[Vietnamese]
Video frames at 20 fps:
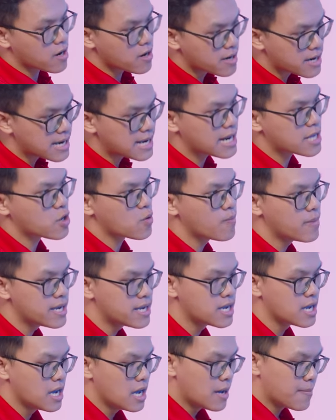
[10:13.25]
cực kỳ là thông
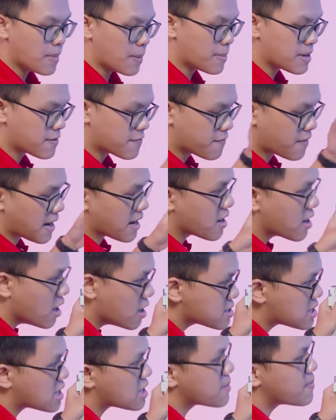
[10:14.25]
minh mà mình phải
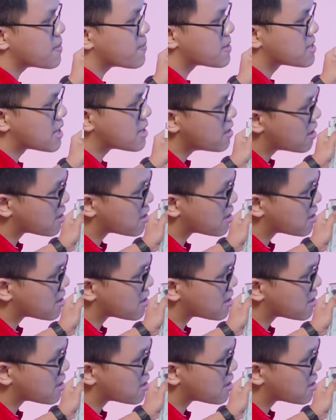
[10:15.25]
gỡ ra thì mình mới thấy